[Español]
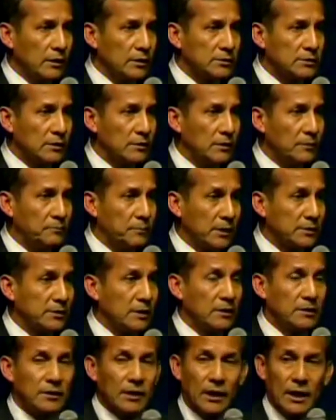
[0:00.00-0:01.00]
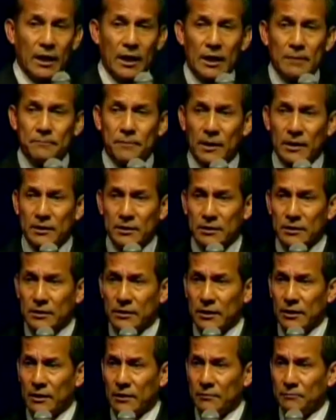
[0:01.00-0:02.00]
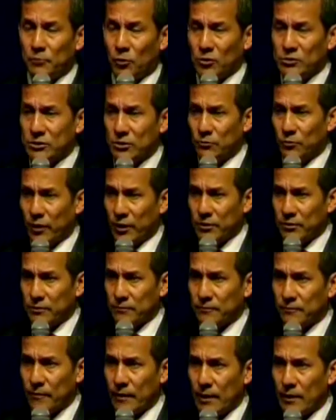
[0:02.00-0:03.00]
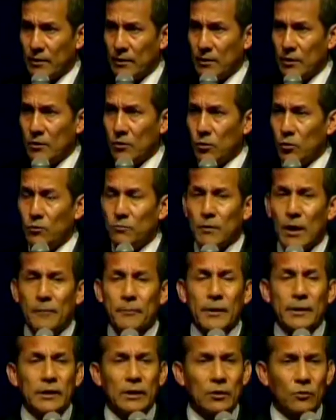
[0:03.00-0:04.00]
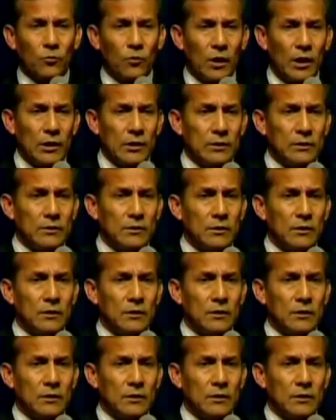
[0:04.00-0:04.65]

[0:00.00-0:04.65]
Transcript: que se presentará a partir del próximo año. Un mapa en el cual